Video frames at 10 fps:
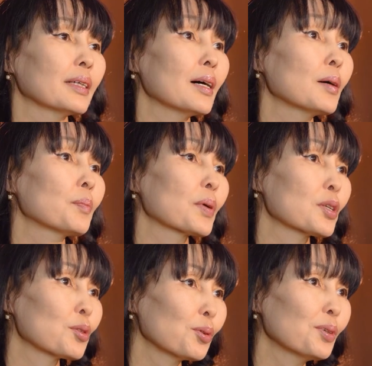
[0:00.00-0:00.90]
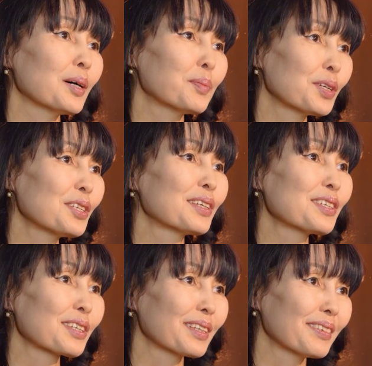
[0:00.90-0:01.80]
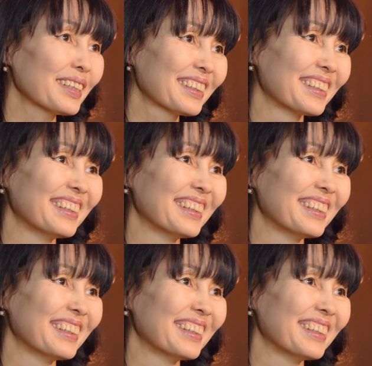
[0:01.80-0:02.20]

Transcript: Я простой, обычный человек,